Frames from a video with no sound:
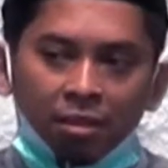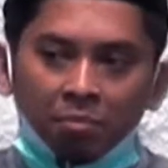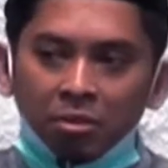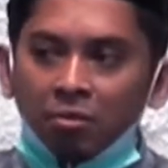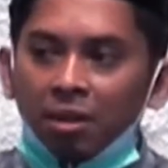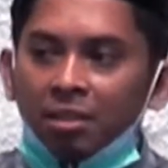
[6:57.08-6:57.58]

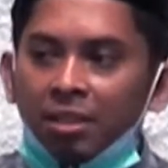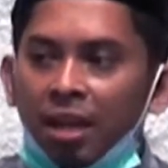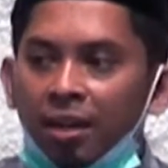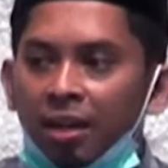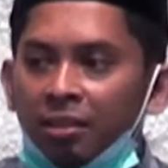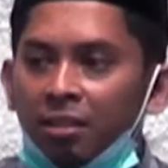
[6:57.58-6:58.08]
tapi juga
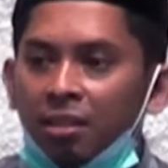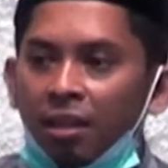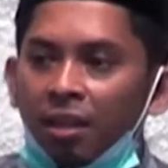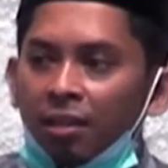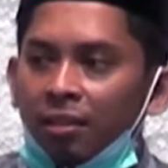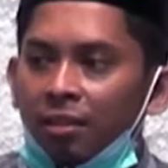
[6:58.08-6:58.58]
jihad
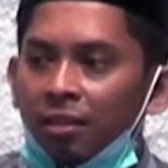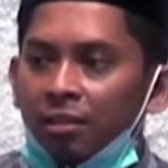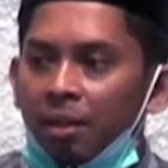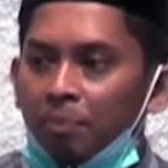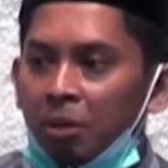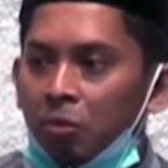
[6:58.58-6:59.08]
artinya
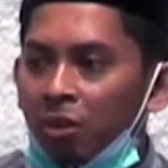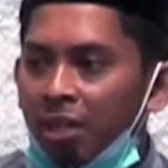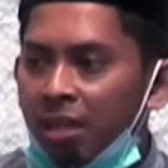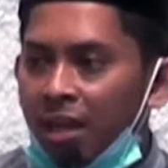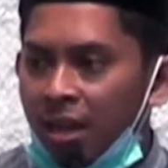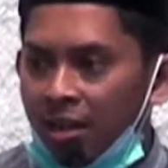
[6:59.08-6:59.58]
kita peduli
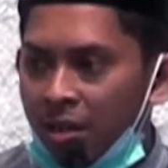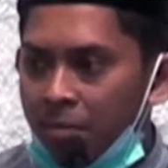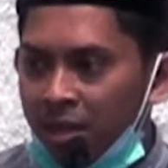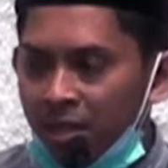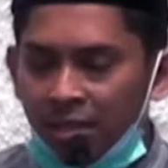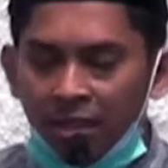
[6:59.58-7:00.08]
dengan
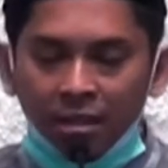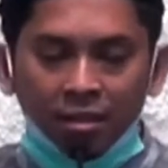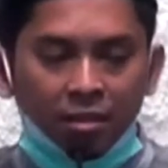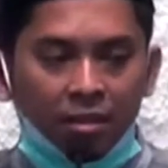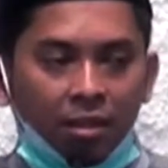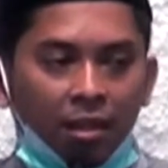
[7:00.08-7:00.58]
agama kita.